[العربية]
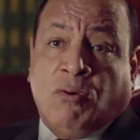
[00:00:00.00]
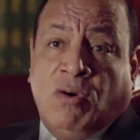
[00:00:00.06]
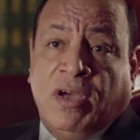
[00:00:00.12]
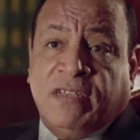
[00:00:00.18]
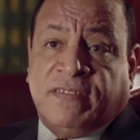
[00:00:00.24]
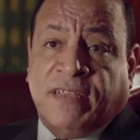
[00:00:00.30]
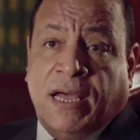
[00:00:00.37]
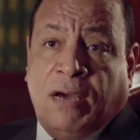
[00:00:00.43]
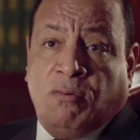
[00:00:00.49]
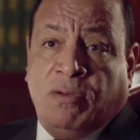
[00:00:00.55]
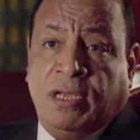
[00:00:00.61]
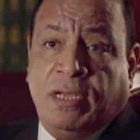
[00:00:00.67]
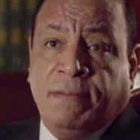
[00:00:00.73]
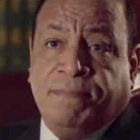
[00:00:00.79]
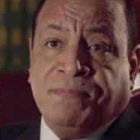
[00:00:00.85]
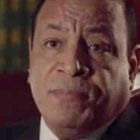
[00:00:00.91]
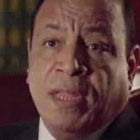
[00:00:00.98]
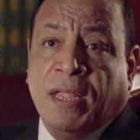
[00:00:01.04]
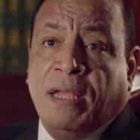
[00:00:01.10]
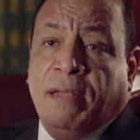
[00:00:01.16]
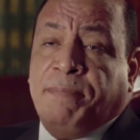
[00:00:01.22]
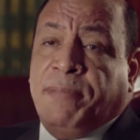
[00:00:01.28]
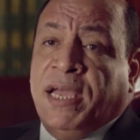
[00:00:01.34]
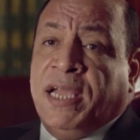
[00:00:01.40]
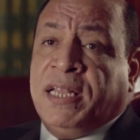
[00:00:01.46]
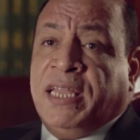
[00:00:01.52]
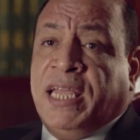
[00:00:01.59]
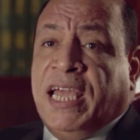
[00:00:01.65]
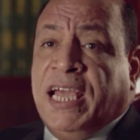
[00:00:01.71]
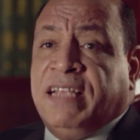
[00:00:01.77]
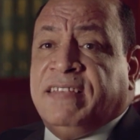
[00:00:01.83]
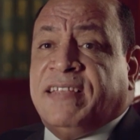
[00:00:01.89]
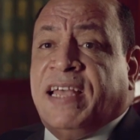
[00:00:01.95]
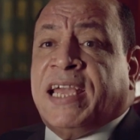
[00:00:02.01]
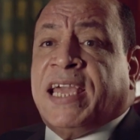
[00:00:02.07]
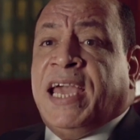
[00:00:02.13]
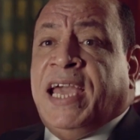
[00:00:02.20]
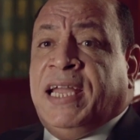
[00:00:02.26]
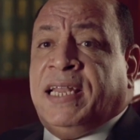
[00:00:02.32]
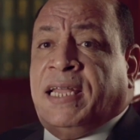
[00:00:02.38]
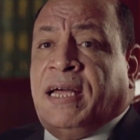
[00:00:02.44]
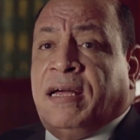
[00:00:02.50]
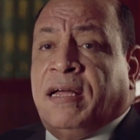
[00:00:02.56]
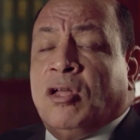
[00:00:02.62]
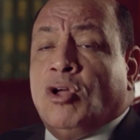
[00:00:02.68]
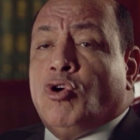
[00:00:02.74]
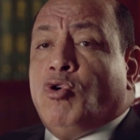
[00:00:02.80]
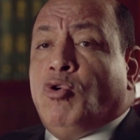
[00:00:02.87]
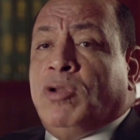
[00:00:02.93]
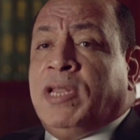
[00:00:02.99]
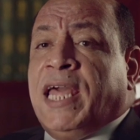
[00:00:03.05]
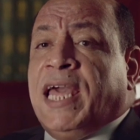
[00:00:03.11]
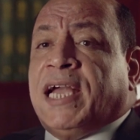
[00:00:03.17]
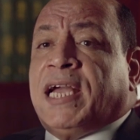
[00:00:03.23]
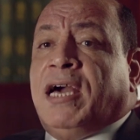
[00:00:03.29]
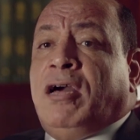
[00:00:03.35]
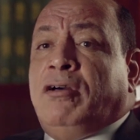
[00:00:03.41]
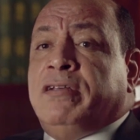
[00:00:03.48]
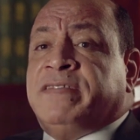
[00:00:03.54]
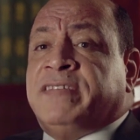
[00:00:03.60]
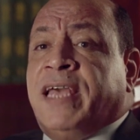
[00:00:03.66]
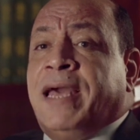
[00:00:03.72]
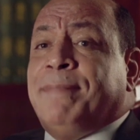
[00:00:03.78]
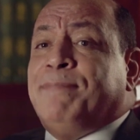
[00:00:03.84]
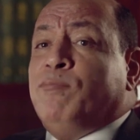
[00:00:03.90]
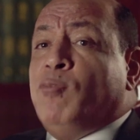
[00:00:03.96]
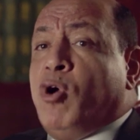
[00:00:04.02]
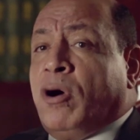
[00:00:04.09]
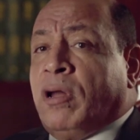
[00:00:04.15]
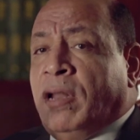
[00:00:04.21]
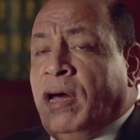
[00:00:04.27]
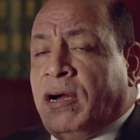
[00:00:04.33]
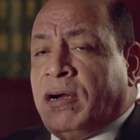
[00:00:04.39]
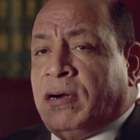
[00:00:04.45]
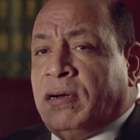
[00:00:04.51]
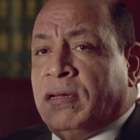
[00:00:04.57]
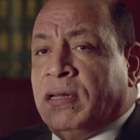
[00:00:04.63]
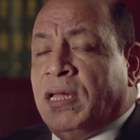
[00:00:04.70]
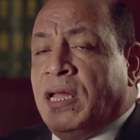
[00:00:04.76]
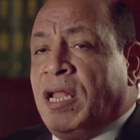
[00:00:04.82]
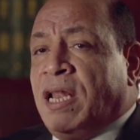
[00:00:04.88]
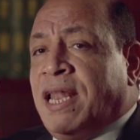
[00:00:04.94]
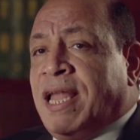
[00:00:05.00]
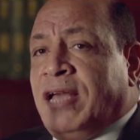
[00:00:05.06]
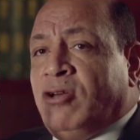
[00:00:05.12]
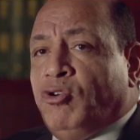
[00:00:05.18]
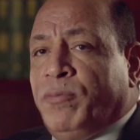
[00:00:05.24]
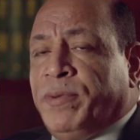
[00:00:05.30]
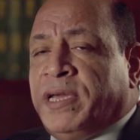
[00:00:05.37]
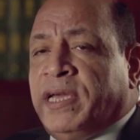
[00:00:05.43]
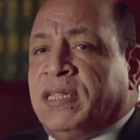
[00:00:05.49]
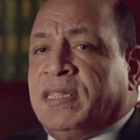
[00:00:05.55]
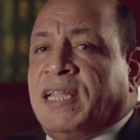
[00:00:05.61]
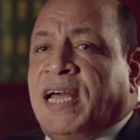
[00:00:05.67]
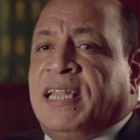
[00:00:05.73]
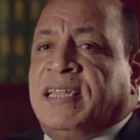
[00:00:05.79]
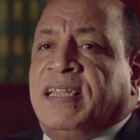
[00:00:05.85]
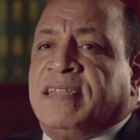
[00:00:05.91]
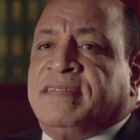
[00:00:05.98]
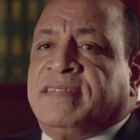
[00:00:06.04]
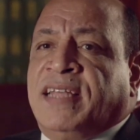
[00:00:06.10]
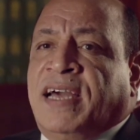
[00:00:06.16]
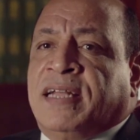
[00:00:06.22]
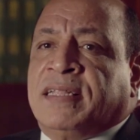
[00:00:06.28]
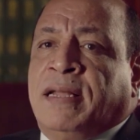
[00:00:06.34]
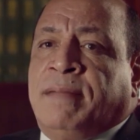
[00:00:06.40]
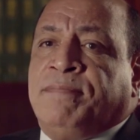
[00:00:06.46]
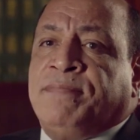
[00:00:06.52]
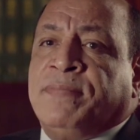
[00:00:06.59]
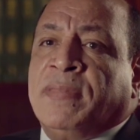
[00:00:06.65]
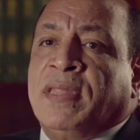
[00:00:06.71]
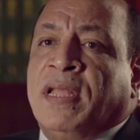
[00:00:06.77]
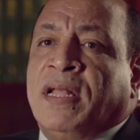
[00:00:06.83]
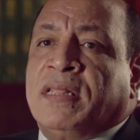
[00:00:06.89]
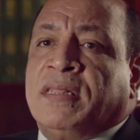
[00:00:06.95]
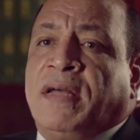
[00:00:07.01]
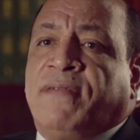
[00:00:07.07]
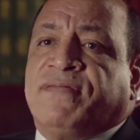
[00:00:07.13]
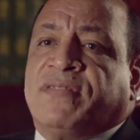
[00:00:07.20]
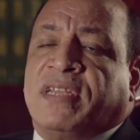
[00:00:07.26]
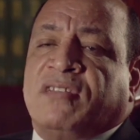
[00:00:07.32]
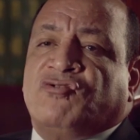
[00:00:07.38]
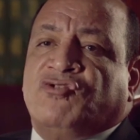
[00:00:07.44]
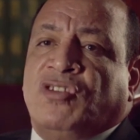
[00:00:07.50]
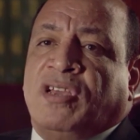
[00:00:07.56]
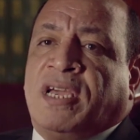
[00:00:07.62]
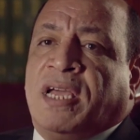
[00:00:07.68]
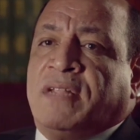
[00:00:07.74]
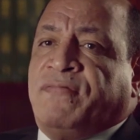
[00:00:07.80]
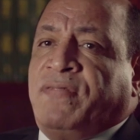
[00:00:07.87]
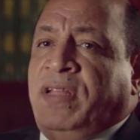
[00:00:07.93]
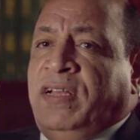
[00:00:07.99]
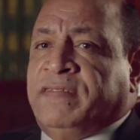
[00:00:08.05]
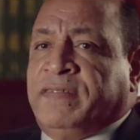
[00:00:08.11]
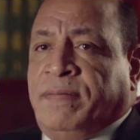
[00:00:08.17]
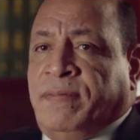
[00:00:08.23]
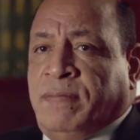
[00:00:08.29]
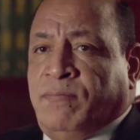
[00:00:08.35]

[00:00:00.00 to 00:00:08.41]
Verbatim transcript: كويس قوي بأن إذا كان هناك حساب مغلق لا يمكن أن نستخدم دفتر الشيكات في الحساب